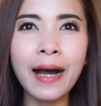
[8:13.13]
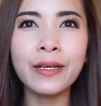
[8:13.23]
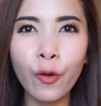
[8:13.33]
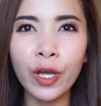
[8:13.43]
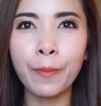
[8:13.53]
อ
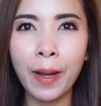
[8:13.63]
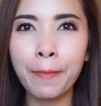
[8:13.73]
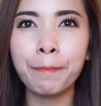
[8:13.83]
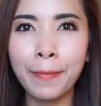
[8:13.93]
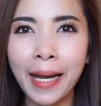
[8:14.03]
ร่อย
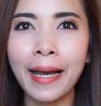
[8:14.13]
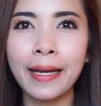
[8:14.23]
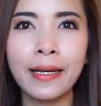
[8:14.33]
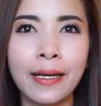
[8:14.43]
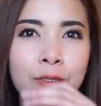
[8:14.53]
มา
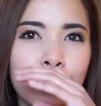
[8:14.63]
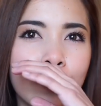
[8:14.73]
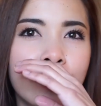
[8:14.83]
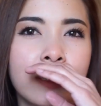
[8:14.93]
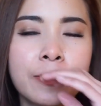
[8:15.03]
ก ๆ ค่ะตั
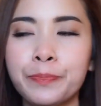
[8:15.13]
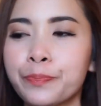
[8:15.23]
วนี้